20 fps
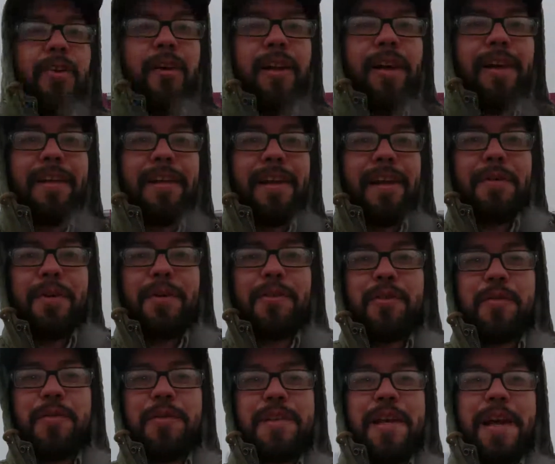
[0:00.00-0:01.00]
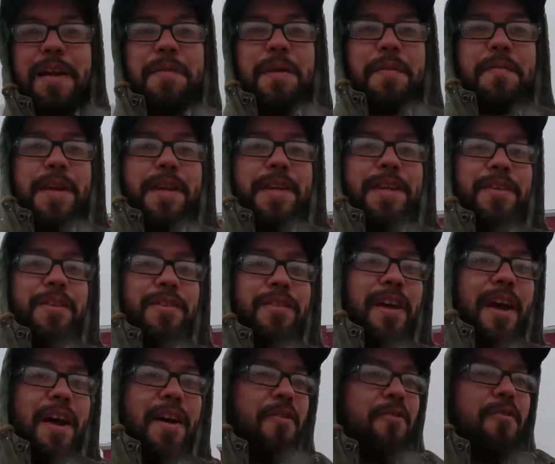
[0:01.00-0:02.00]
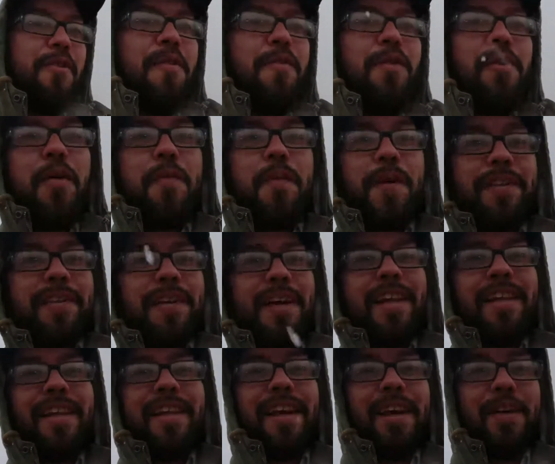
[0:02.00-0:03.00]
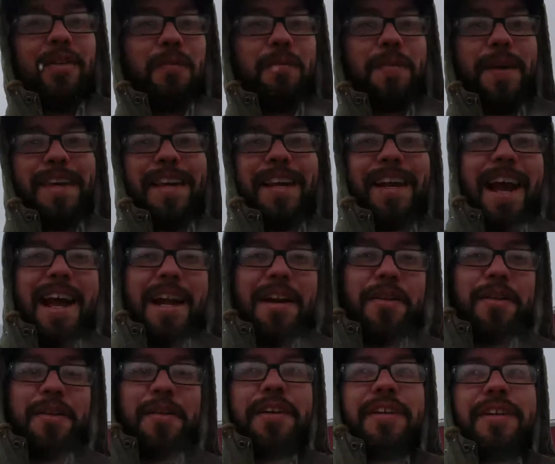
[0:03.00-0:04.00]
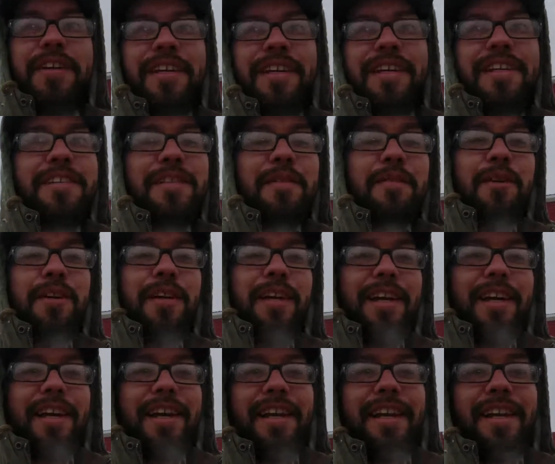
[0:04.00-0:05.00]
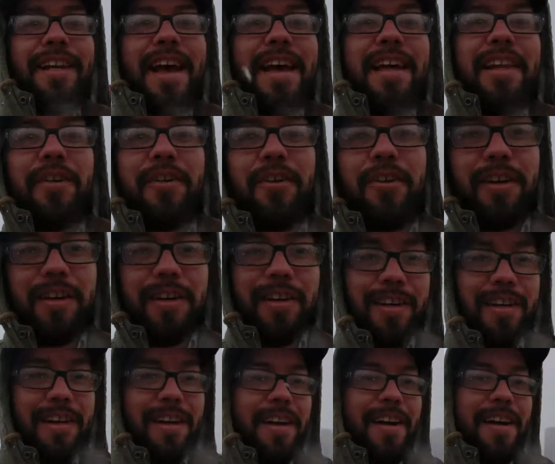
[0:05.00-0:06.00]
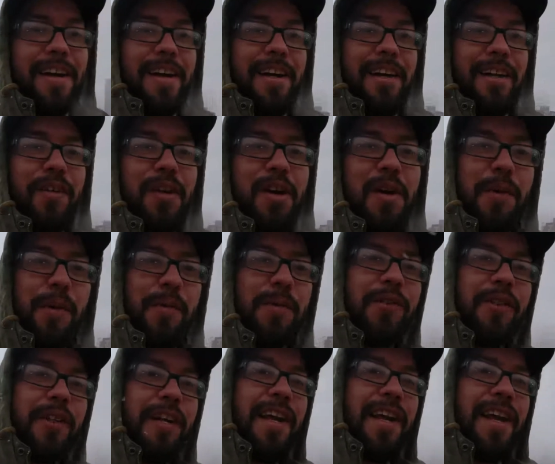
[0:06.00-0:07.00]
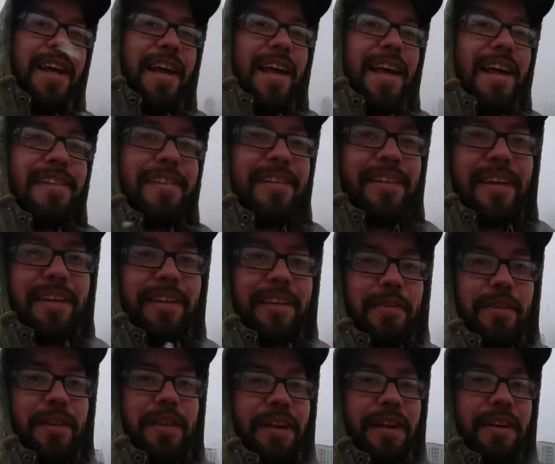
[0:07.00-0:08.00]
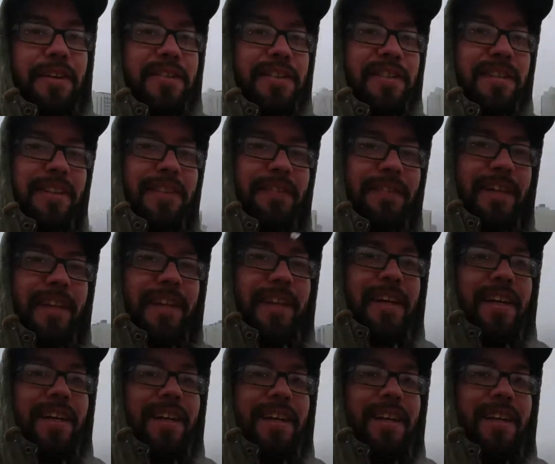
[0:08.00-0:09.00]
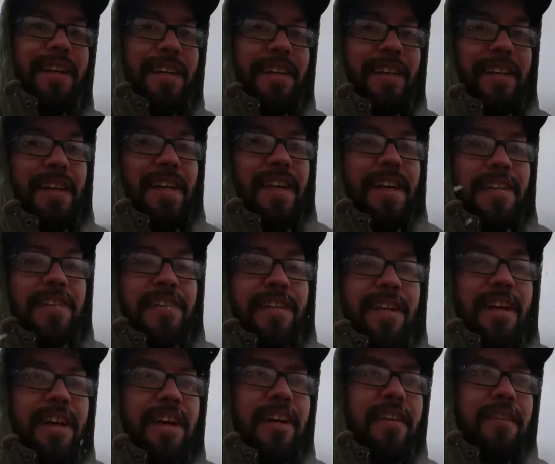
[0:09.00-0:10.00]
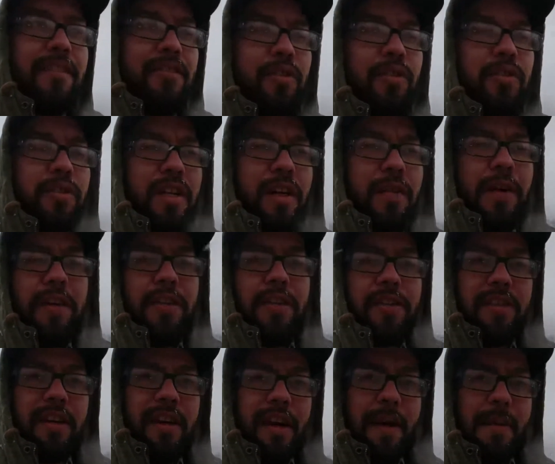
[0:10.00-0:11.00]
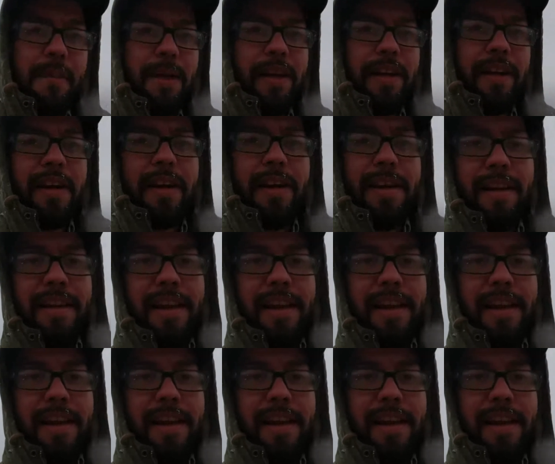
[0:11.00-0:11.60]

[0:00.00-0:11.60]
Hola, ¿qué tal amigos? ¿Cómo están? Bienvenidos a un nuevo comercial de un mexicano viviendo aquí en Estambul. El día de hoy los vengo a promocionar el siguiente video y que sigan suscribiéndose a mi canal.